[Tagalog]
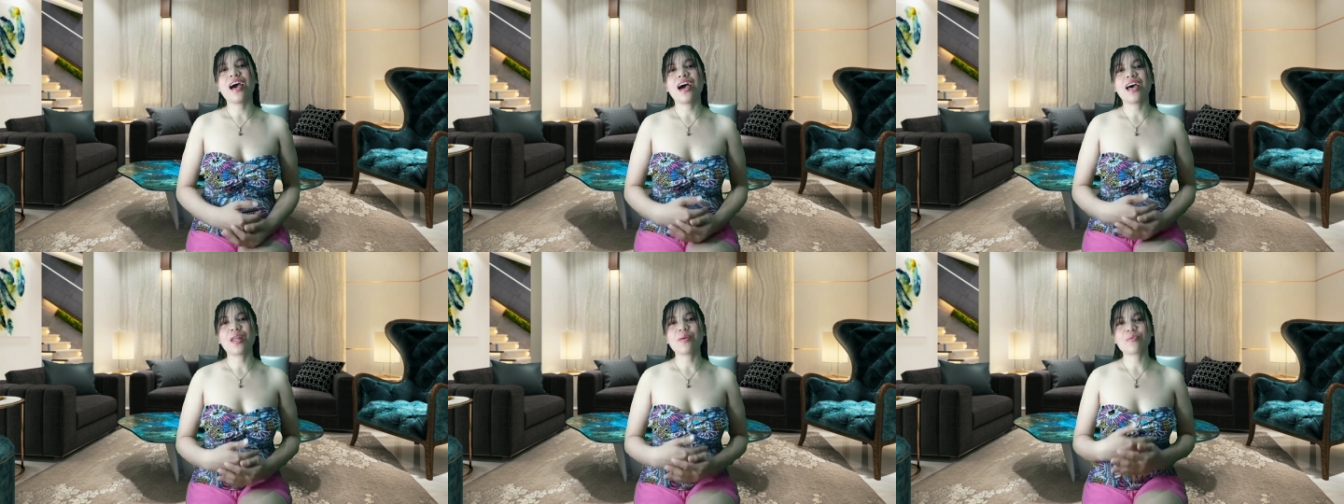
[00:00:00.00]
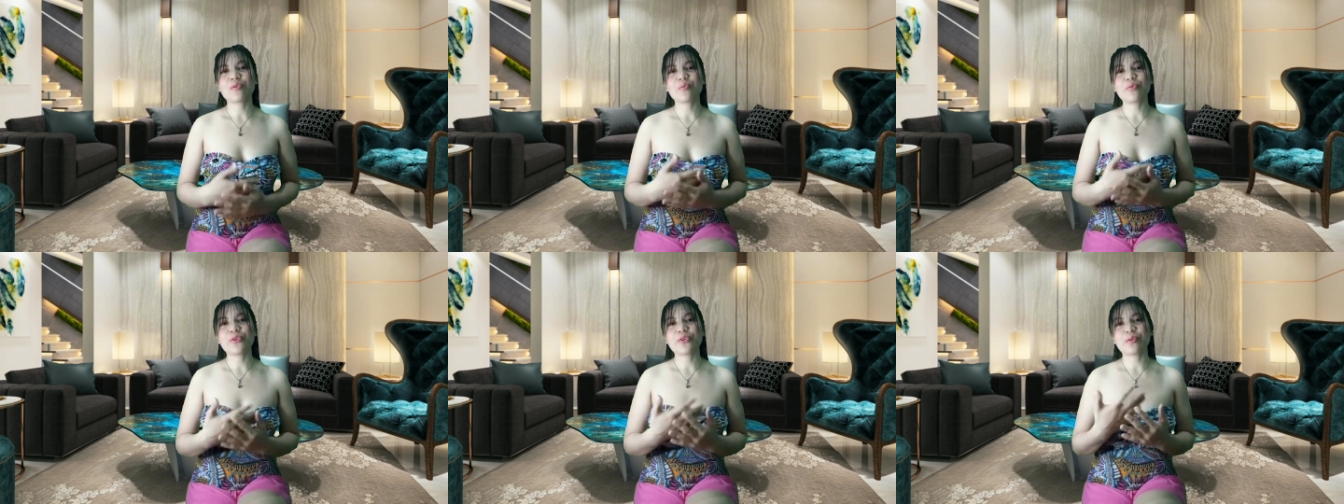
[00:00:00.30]
Alam
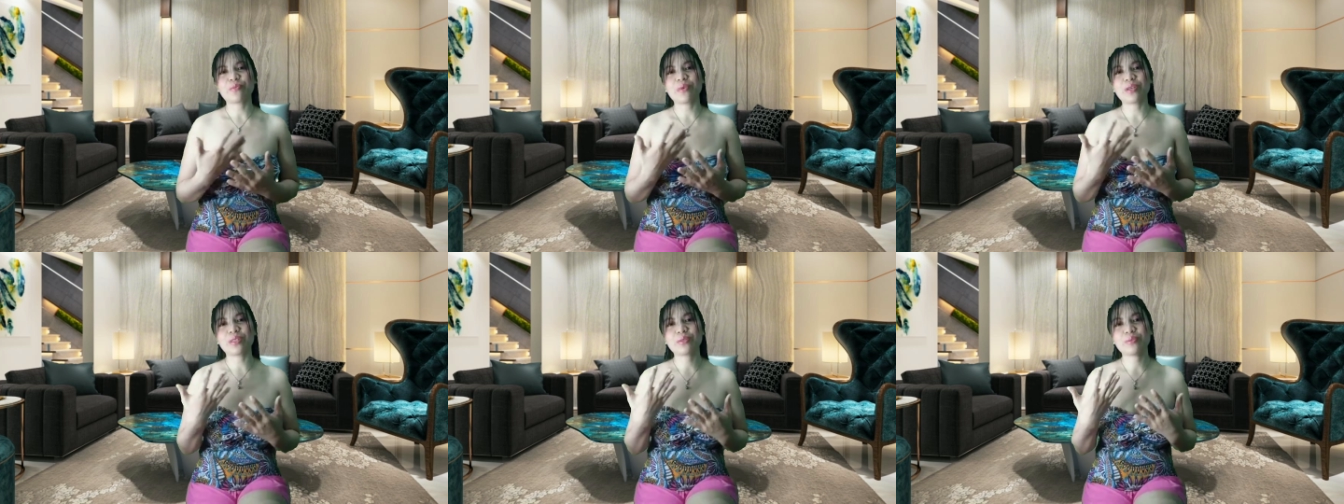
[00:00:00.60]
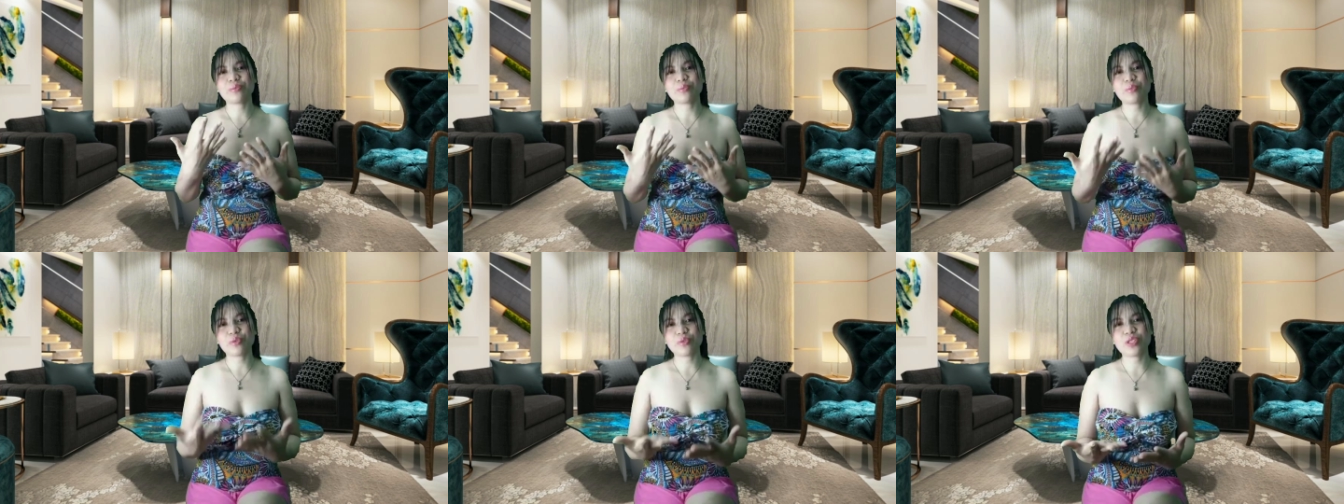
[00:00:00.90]
ko po yung iba
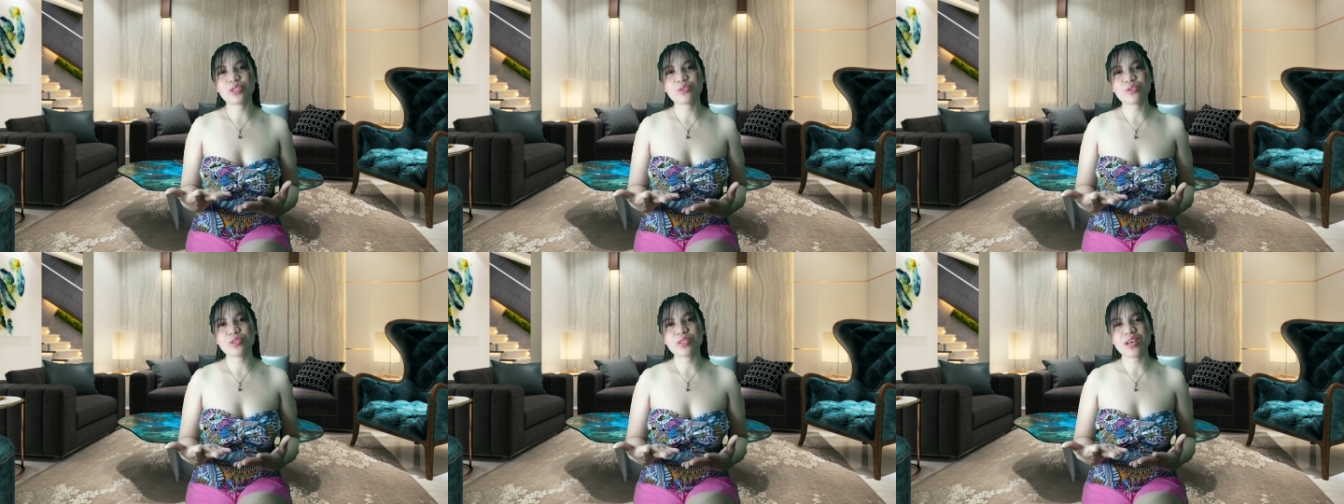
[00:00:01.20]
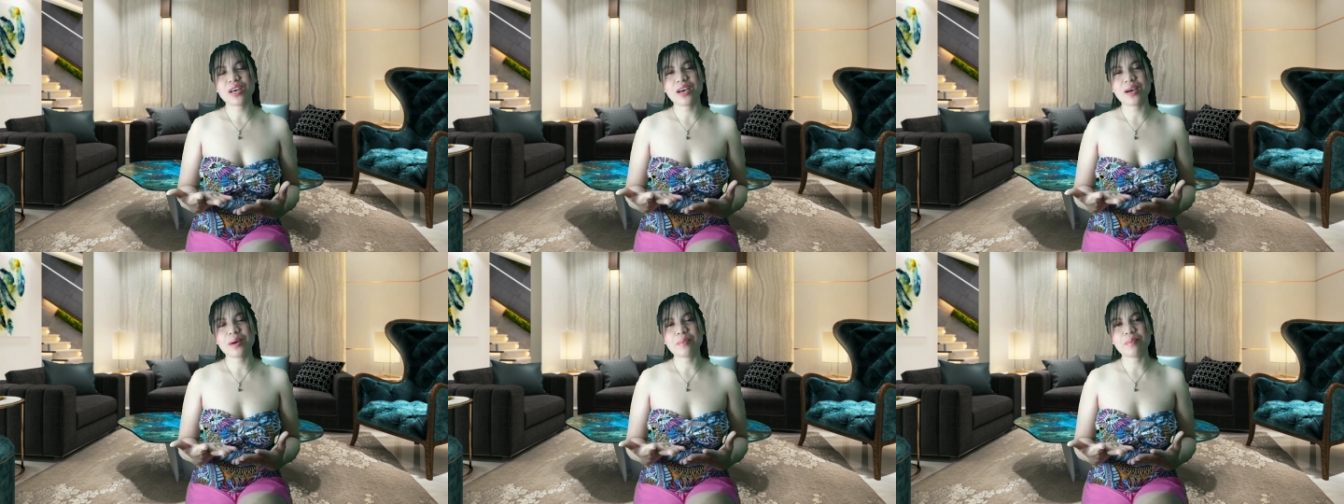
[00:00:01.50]
po dito
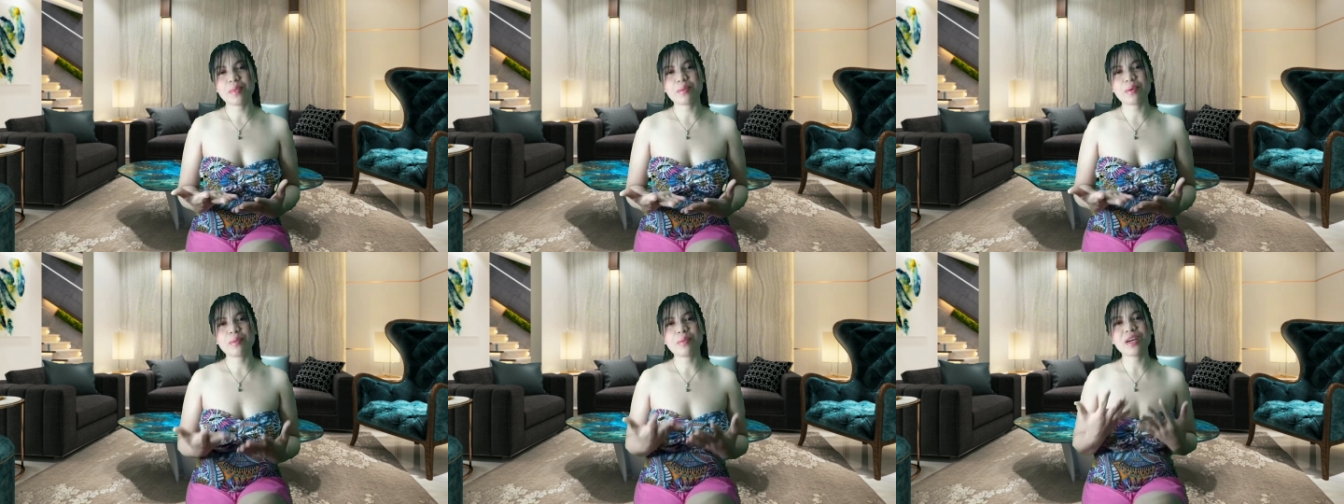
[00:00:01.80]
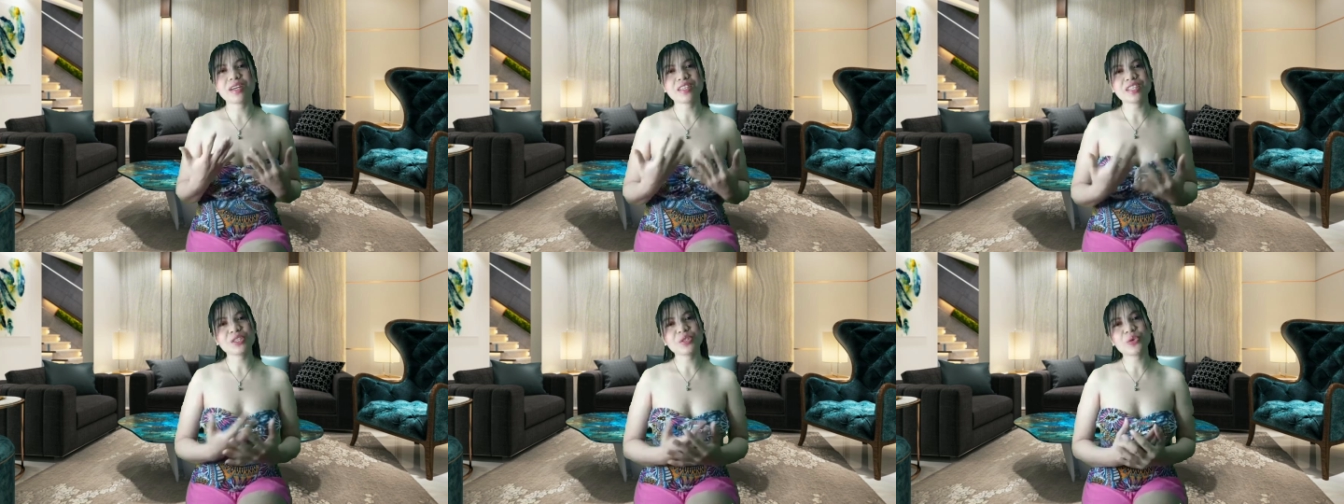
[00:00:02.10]
sa
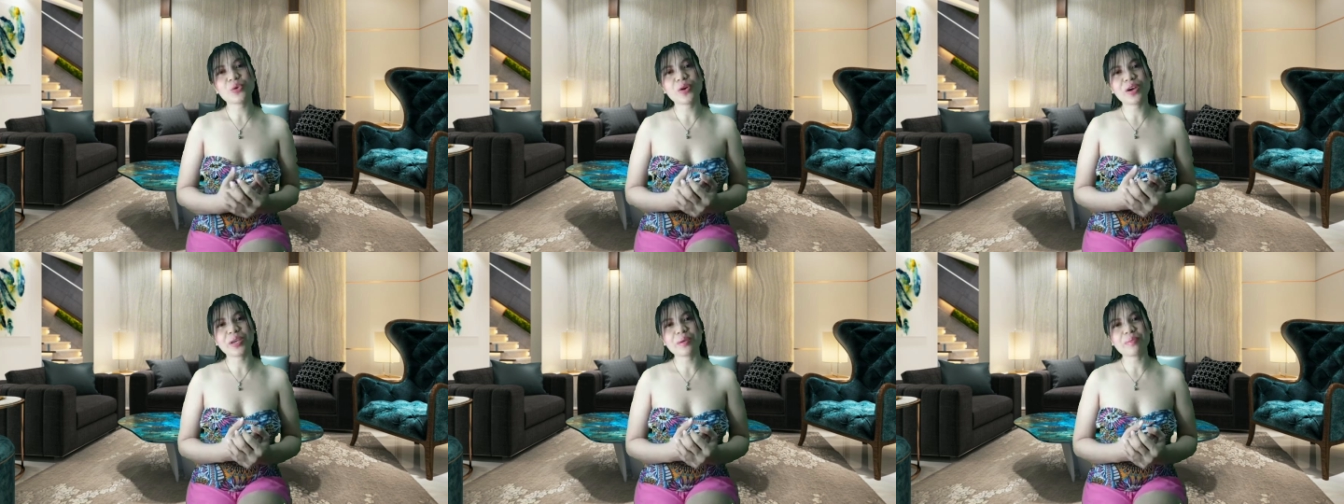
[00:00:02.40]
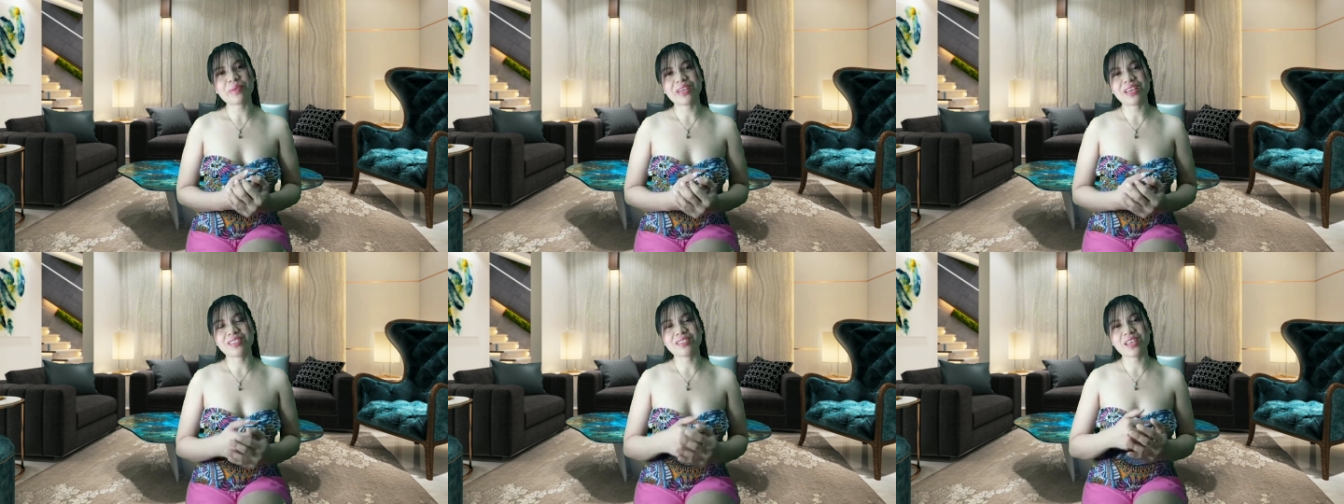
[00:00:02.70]
mababanggit ko ay
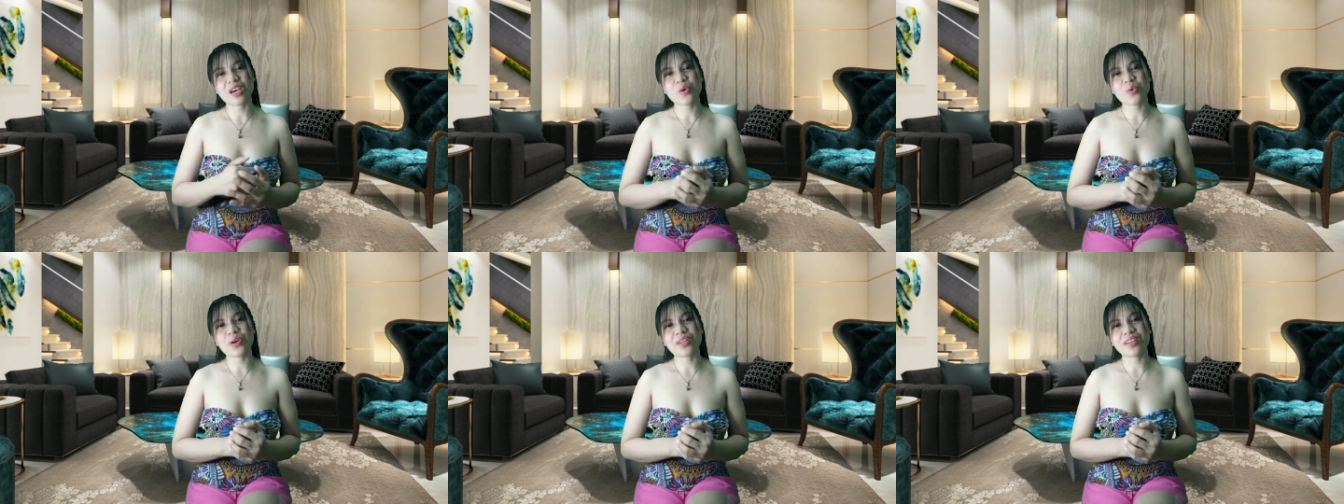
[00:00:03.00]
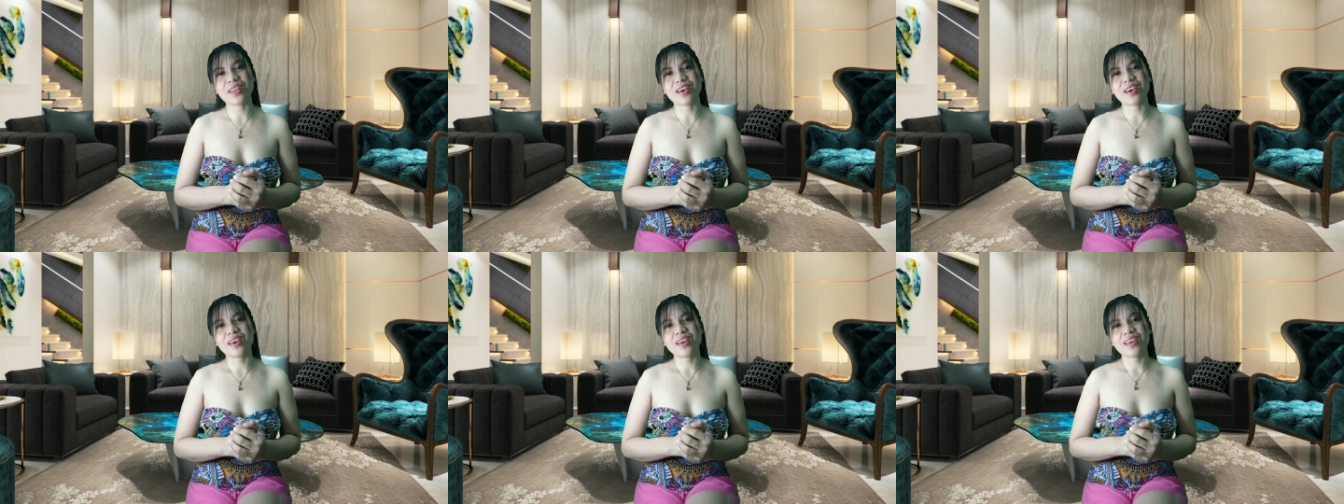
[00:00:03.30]
may asawa
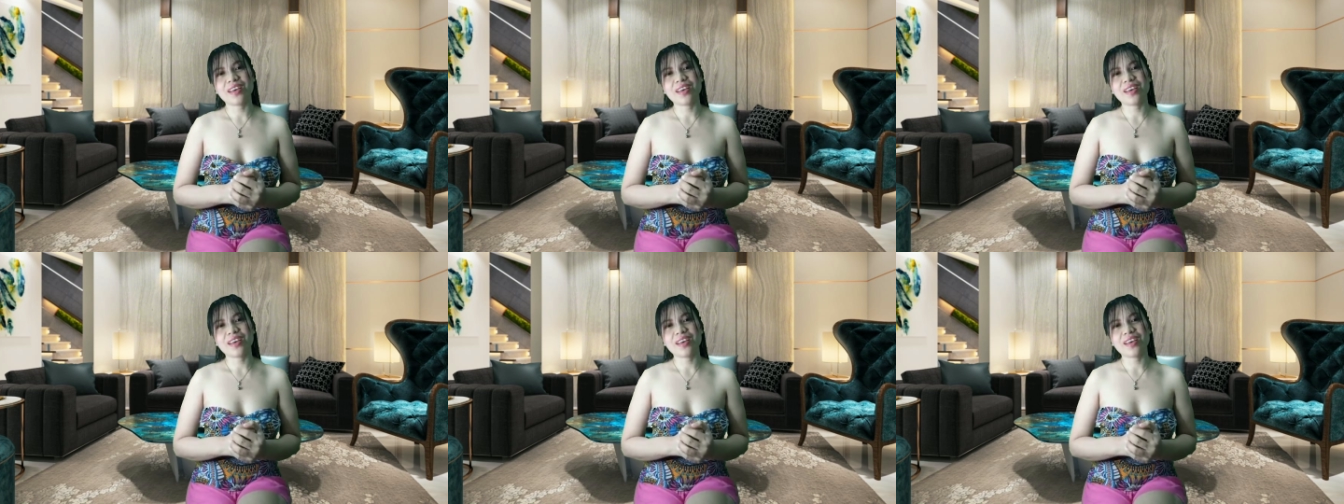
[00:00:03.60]
na.